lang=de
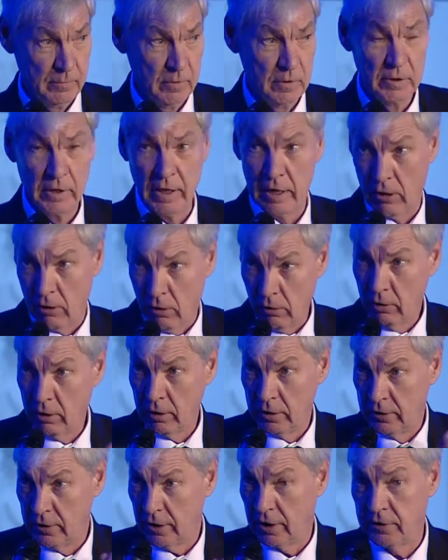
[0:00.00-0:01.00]
der auch
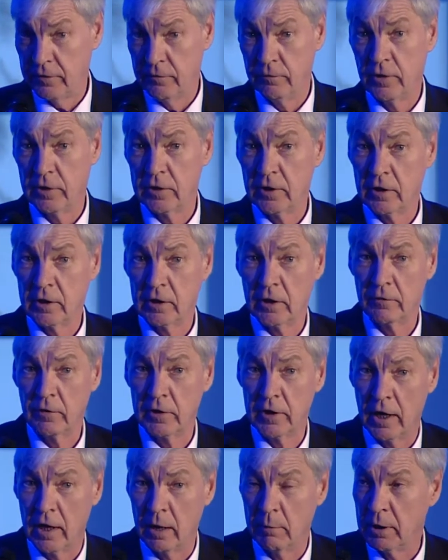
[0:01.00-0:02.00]
Interessenvertreter von
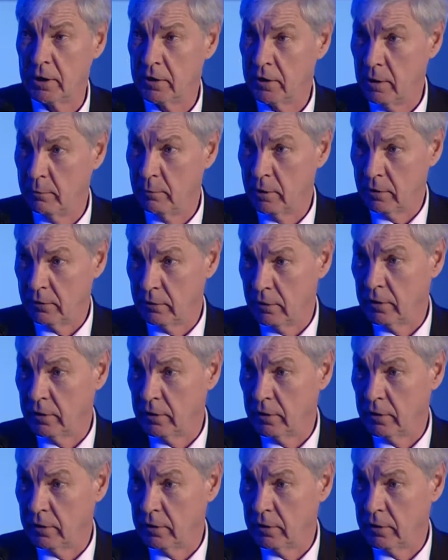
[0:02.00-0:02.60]
Arbeitnehmerinnen